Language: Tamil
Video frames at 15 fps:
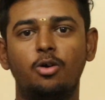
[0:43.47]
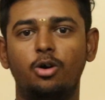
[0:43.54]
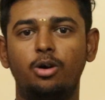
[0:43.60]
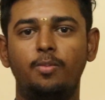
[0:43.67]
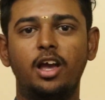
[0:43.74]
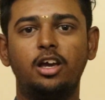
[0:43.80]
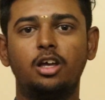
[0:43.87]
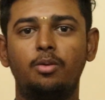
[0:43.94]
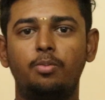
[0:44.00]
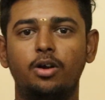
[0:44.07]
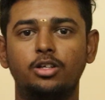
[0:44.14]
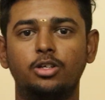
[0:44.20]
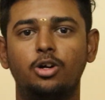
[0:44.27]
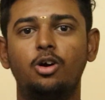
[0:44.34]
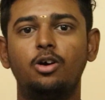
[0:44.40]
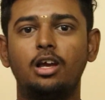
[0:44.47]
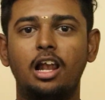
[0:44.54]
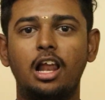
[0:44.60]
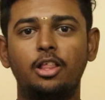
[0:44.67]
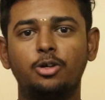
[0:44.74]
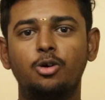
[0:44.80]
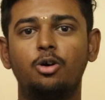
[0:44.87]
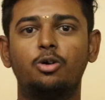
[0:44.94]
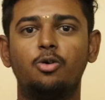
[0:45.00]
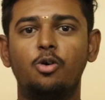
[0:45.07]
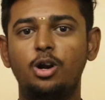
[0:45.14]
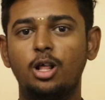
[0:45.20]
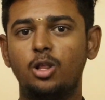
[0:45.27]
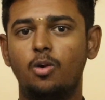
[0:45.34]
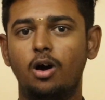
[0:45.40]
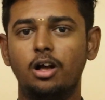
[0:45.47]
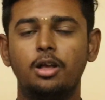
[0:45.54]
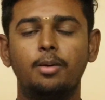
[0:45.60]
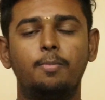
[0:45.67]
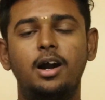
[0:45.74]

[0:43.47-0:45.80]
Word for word: ஒரு மைக்ரோ ப்ராசரோ எல்லாத்துக்கும் ஒரு கோடு எழுதுவாங்க